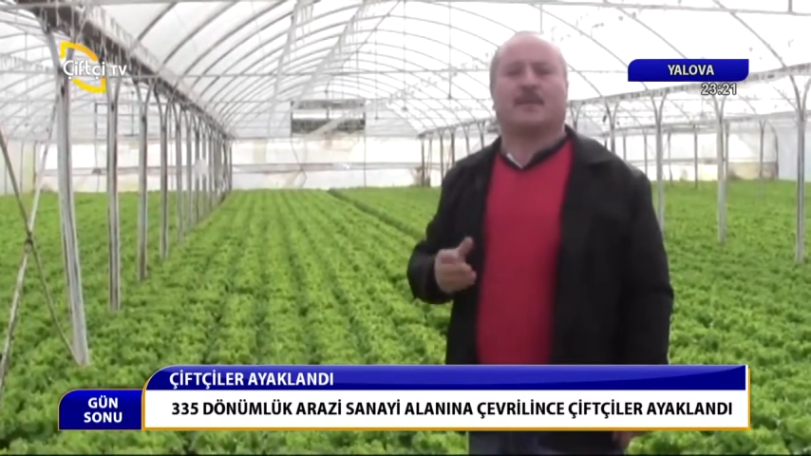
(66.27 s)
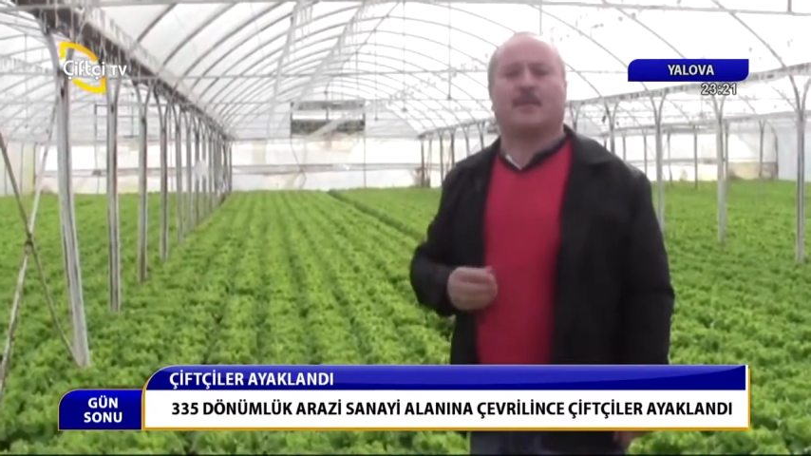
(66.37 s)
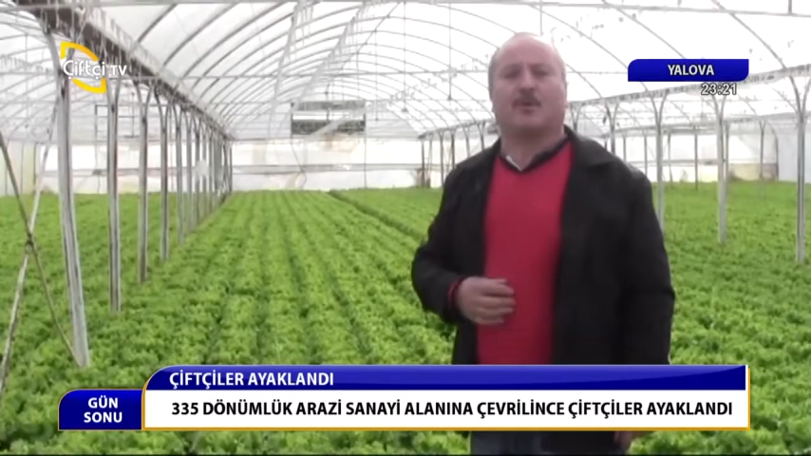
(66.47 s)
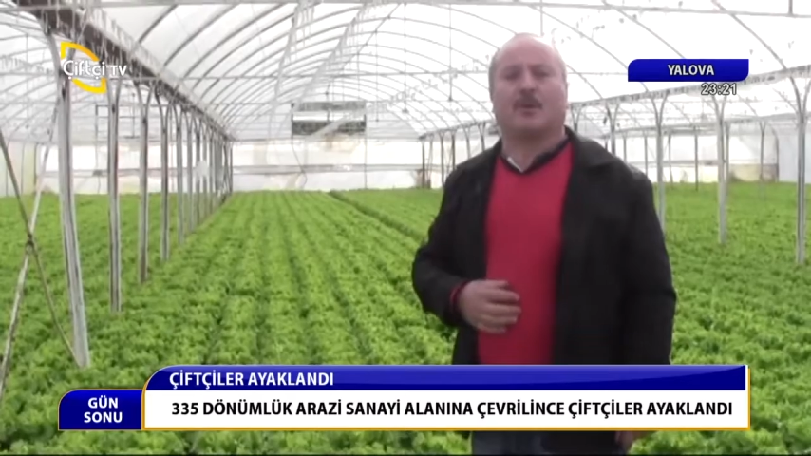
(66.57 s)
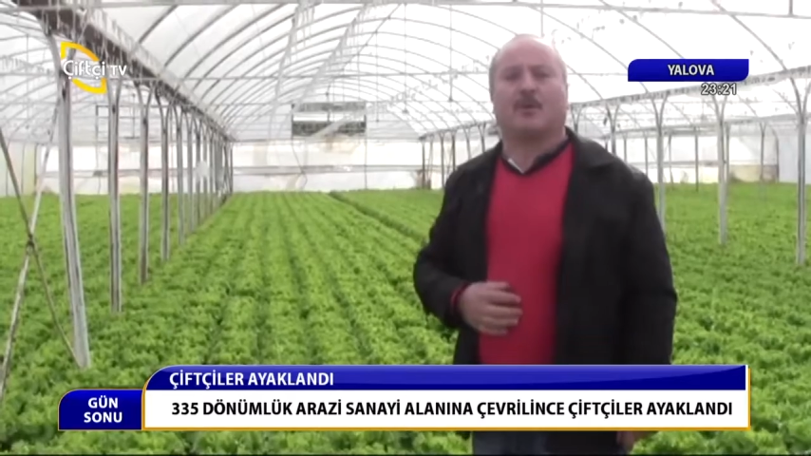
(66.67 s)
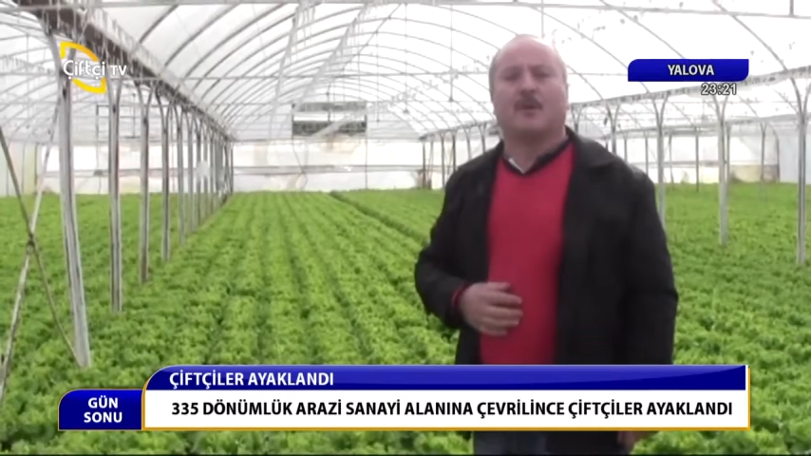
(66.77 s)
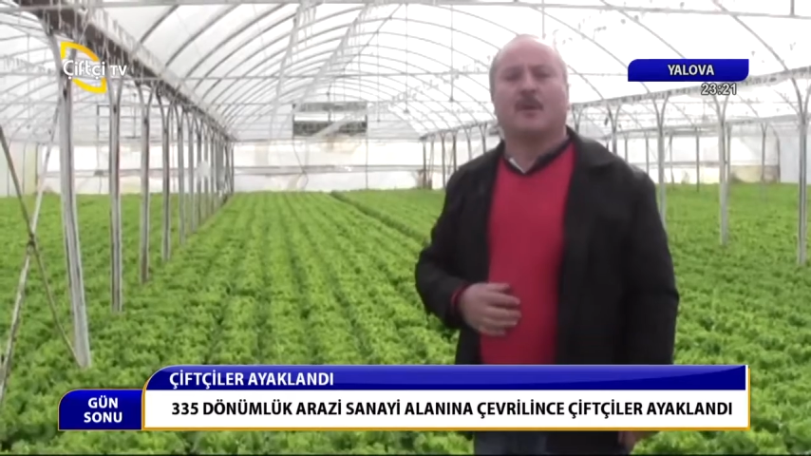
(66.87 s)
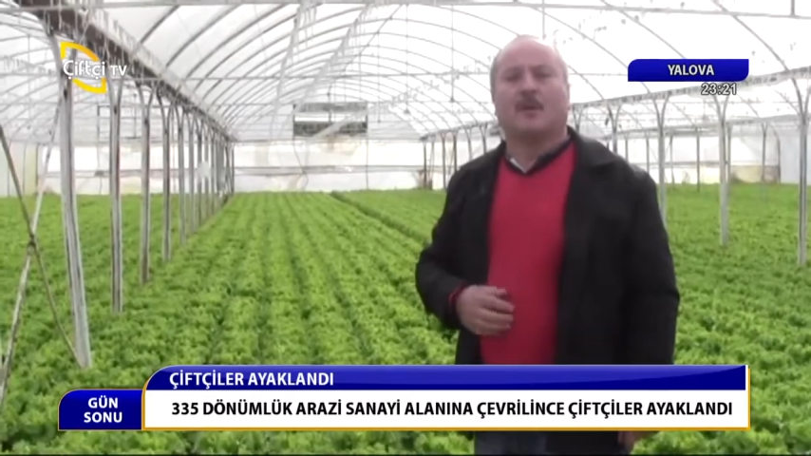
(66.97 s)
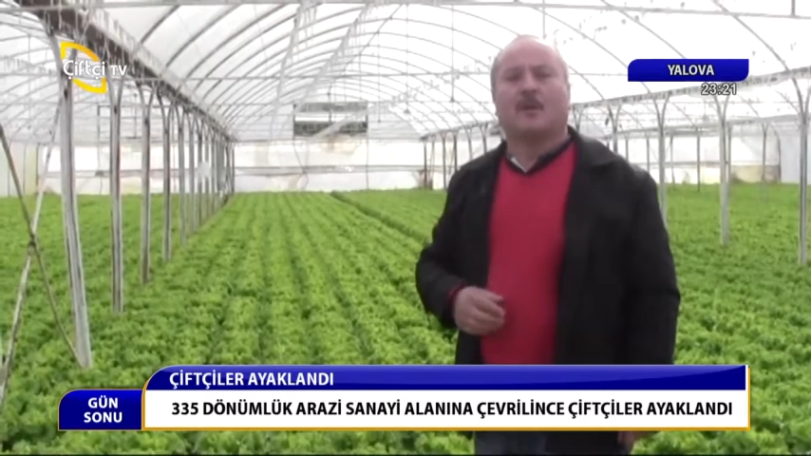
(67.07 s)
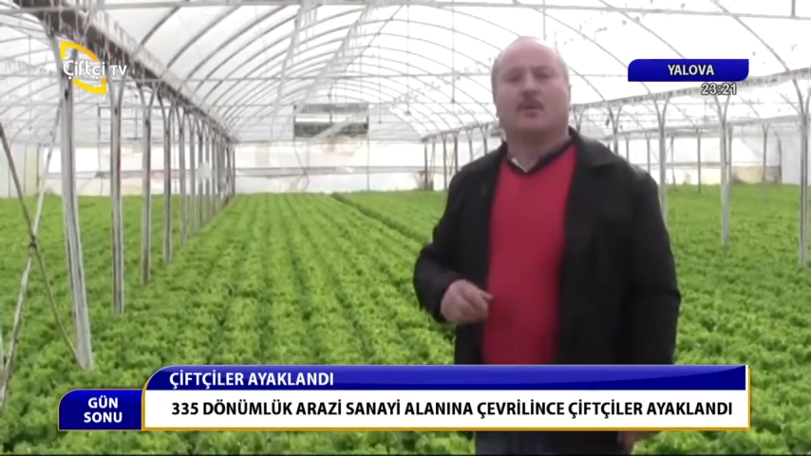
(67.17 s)
istemiyorum.
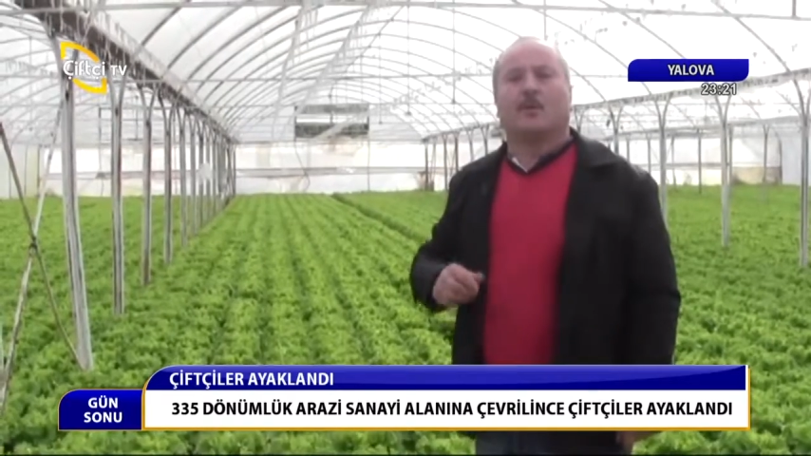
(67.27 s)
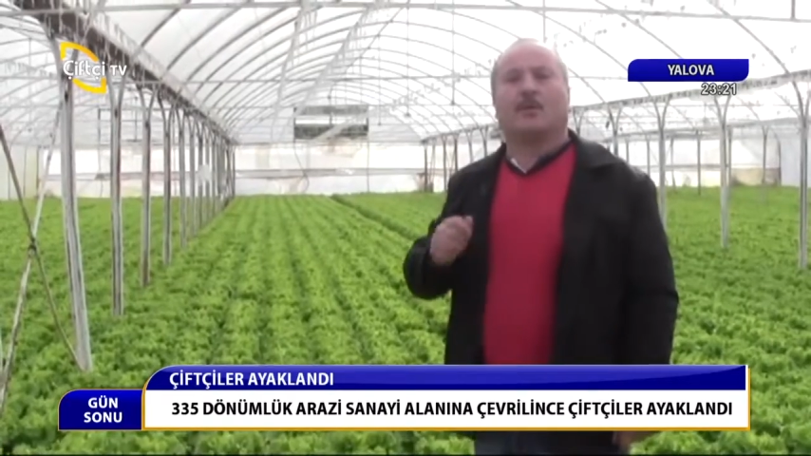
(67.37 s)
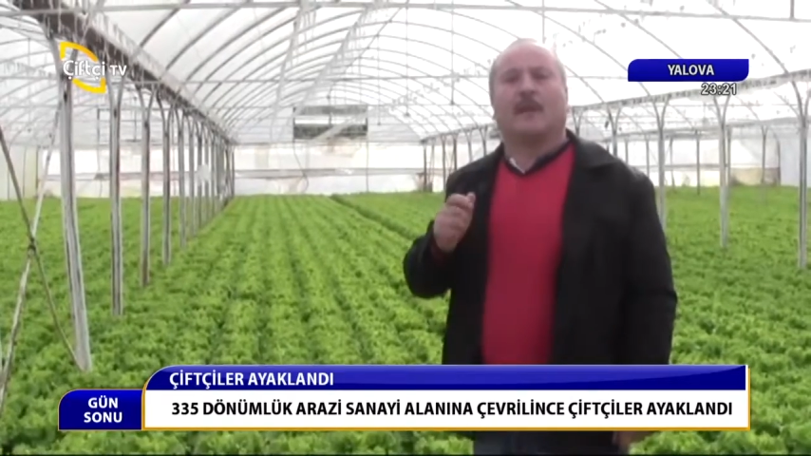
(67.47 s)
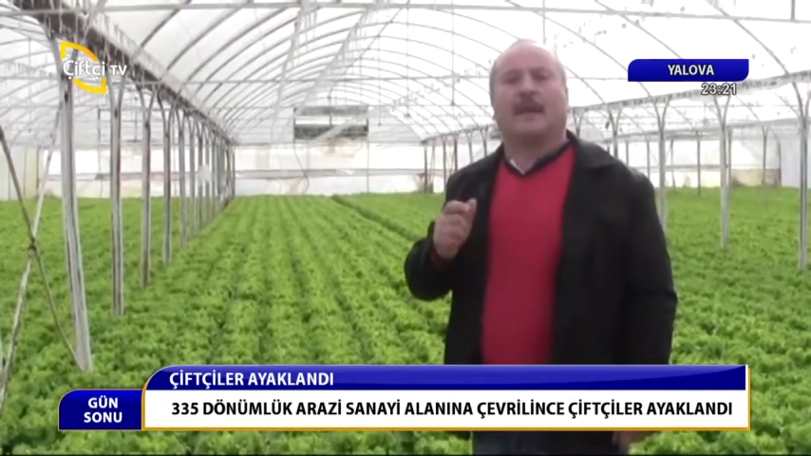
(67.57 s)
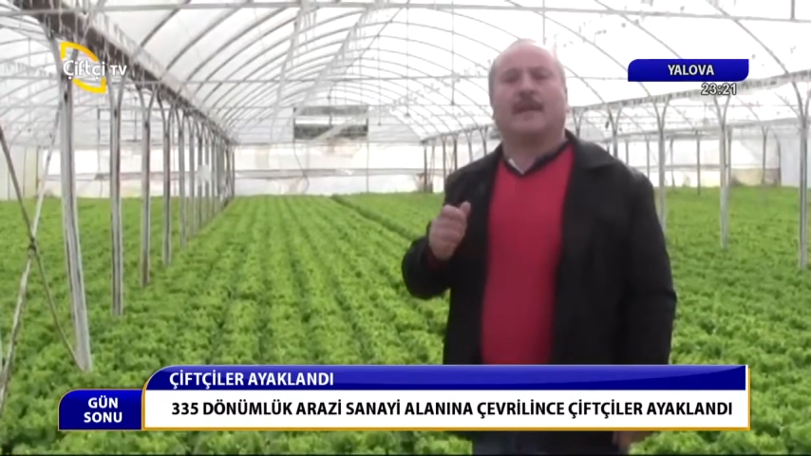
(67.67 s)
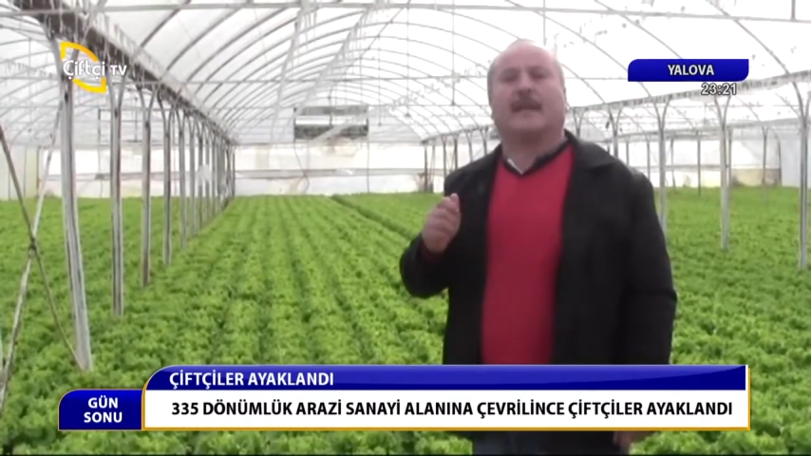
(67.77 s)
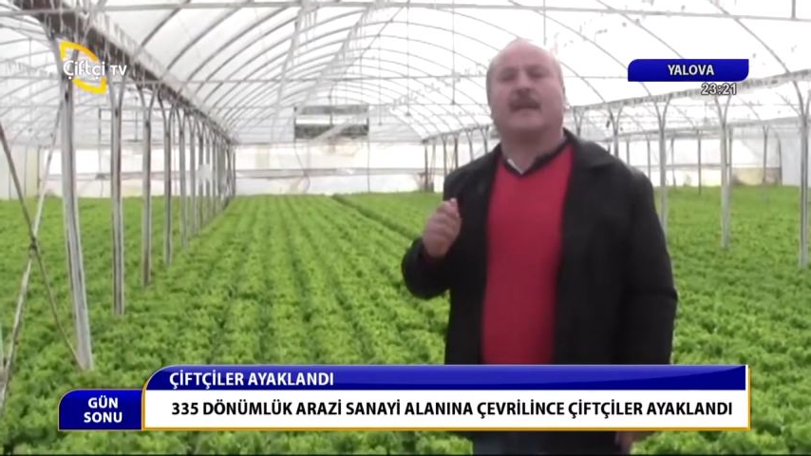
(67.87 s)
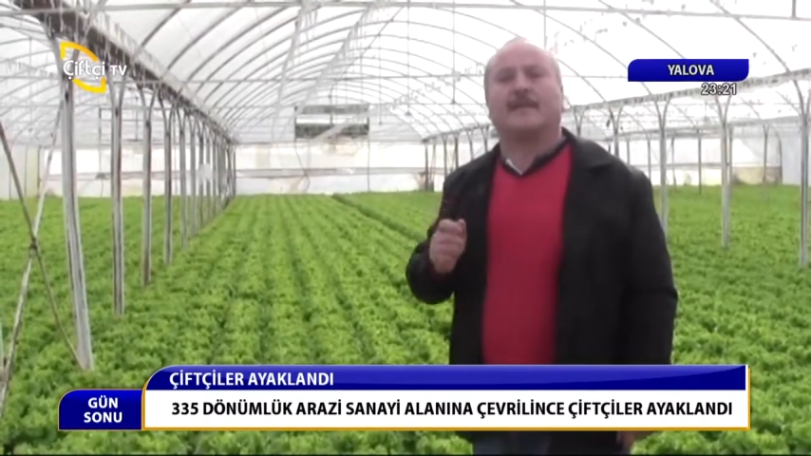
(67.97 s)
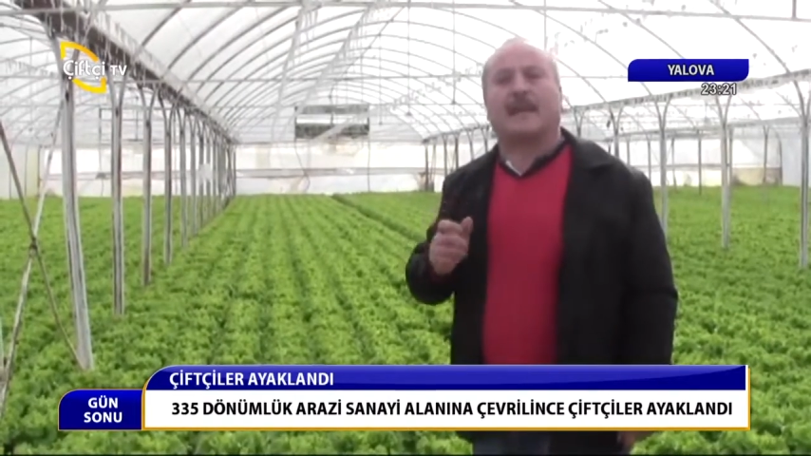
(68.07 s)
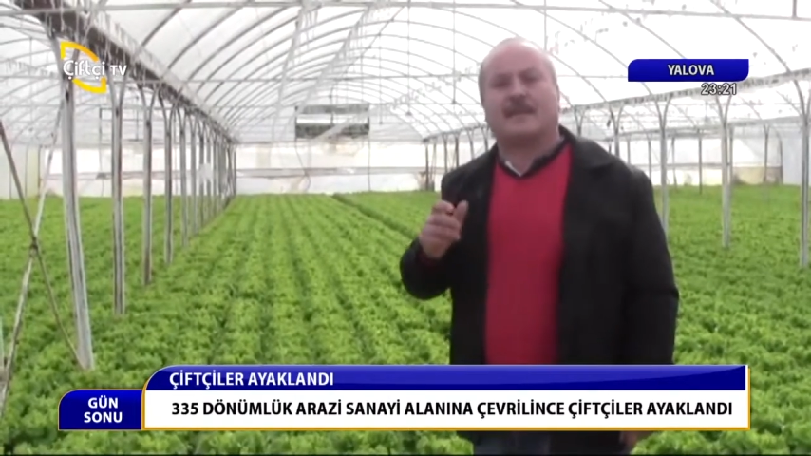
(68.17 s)
Türkiye'nin
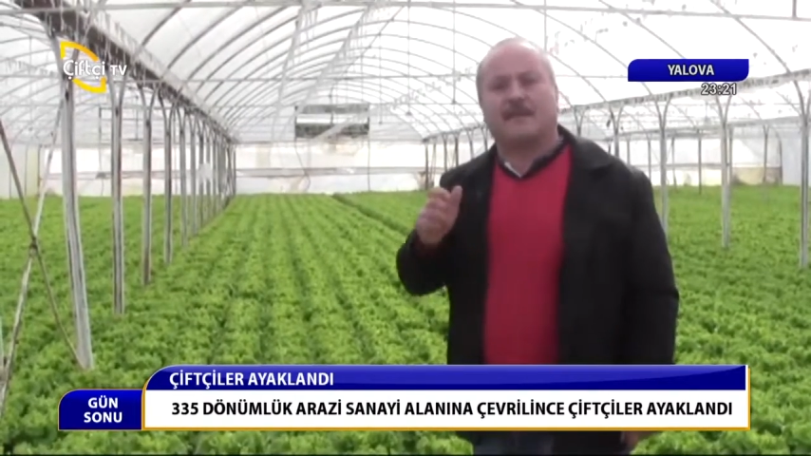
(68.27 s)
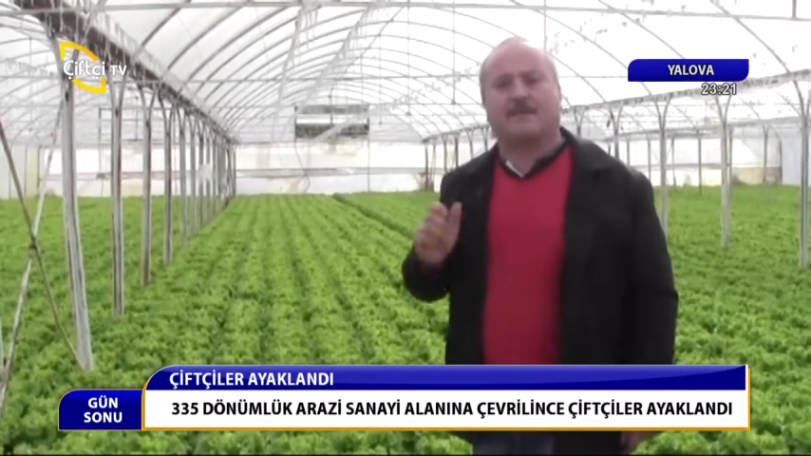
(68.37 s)
geleceği